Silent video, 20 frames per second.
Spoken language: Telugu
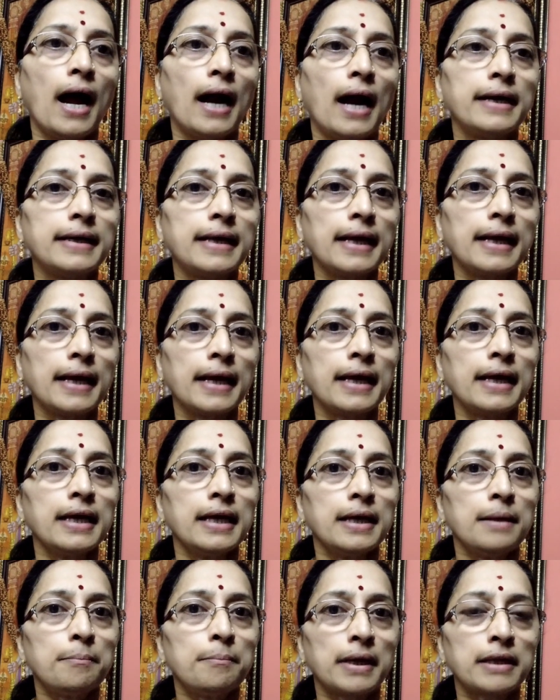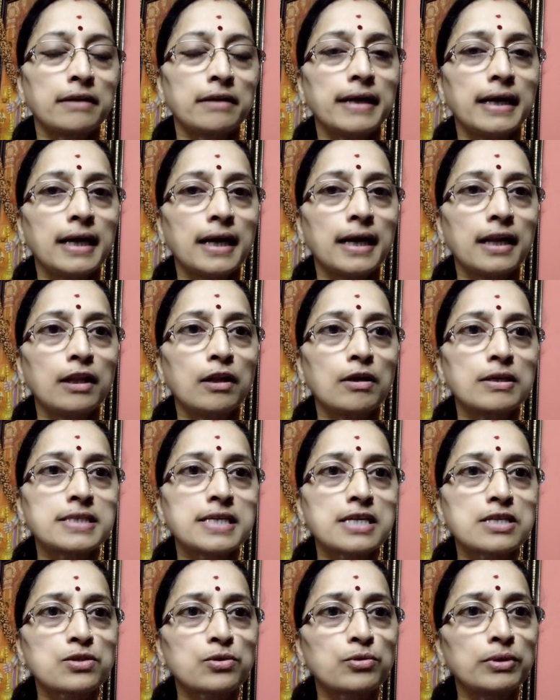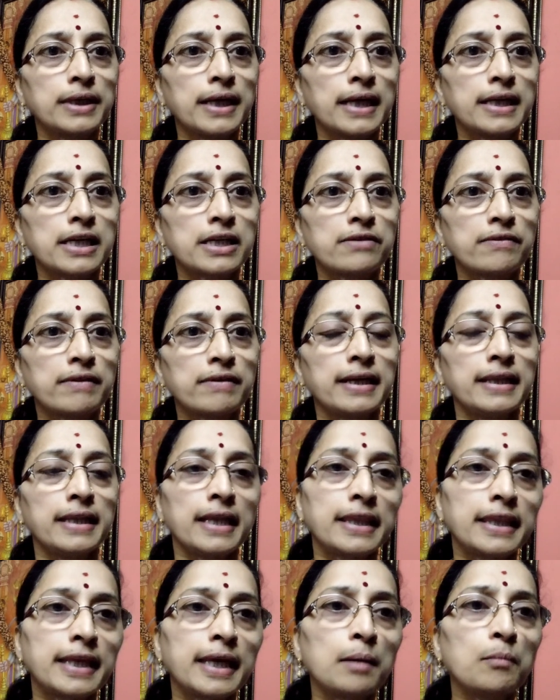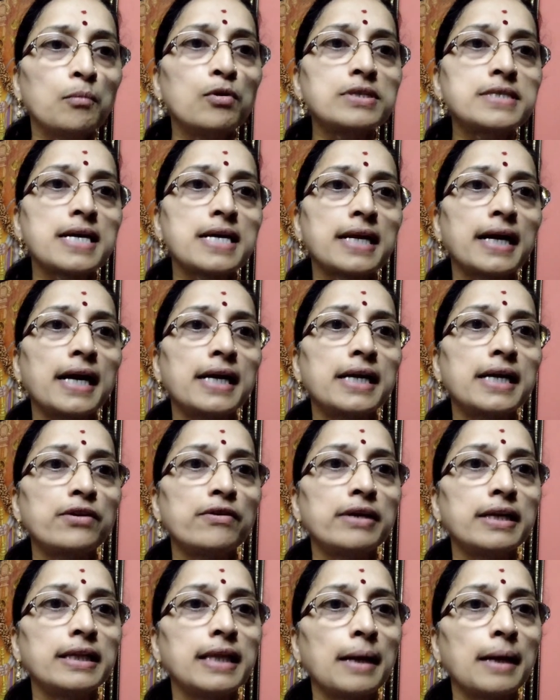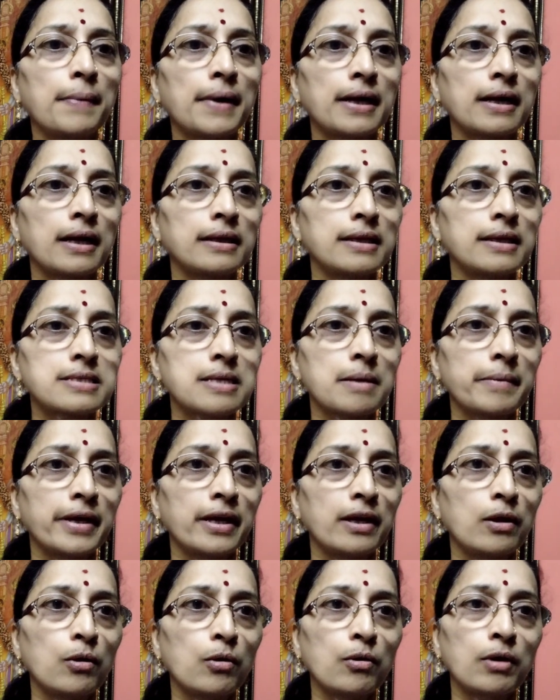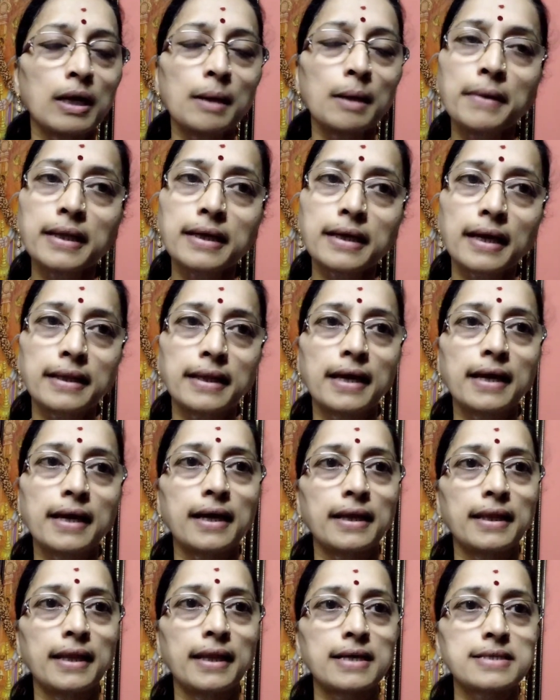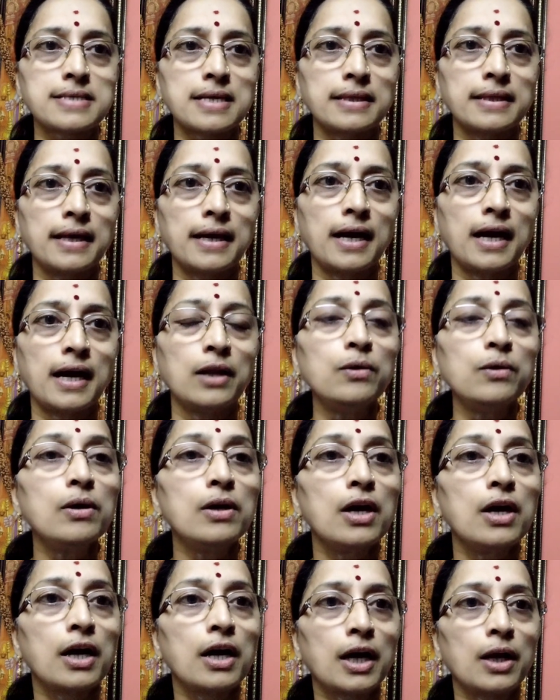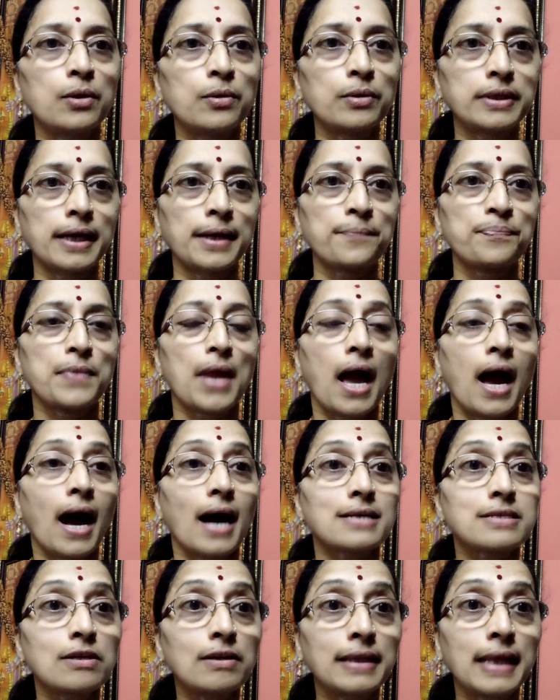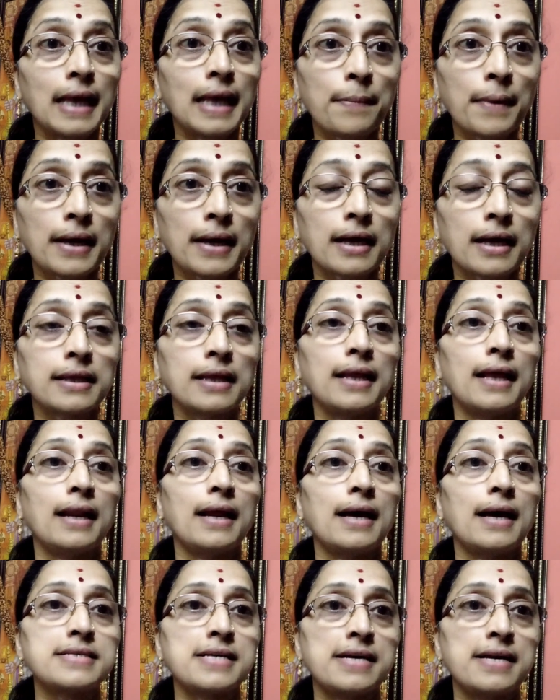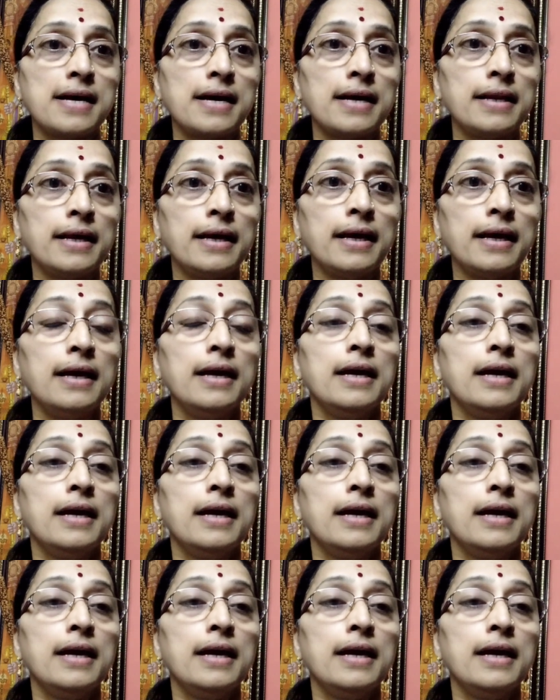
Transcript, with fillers: అంటే మనం ఇళ్లల్లో చేసుకునేటటువంటి నిత్యము జరిగేటటువంటి దీపారాధన సమయంలో కూడా మనకు అనేక అనేక సందేహాలు కలుగుతాయి అసలు దీపారాధన ఎలా చేయాలి